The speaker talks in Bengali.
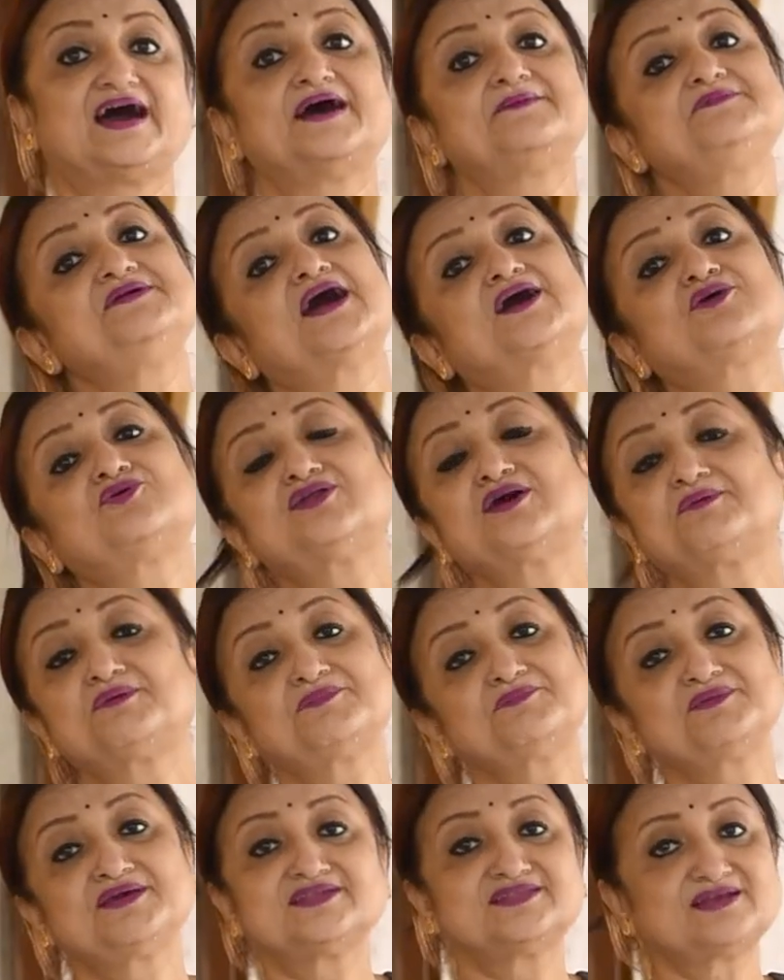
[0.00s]
আমি এখন আমার
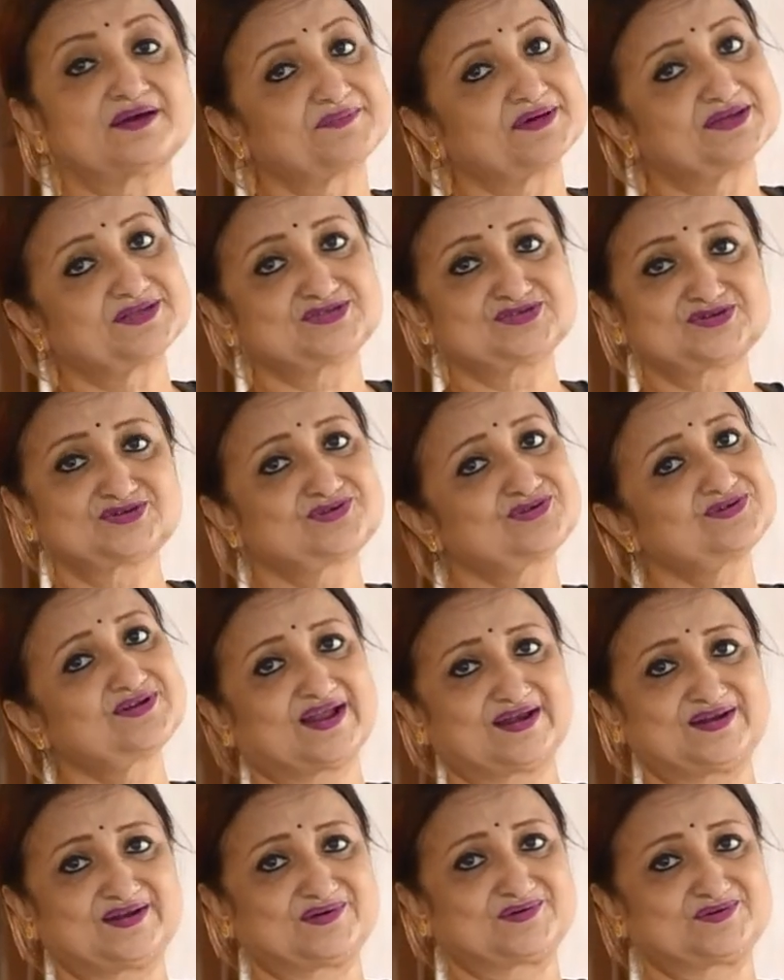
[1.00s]
মেয়ে জামাইয়ের জন্য
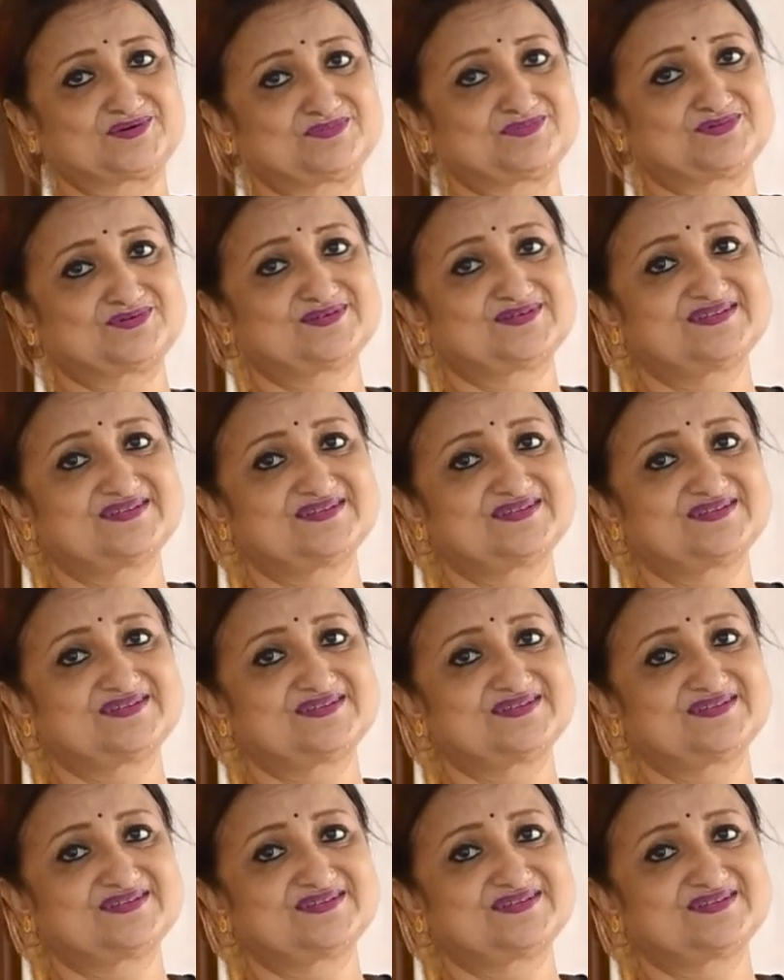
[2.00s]
রান্না করব।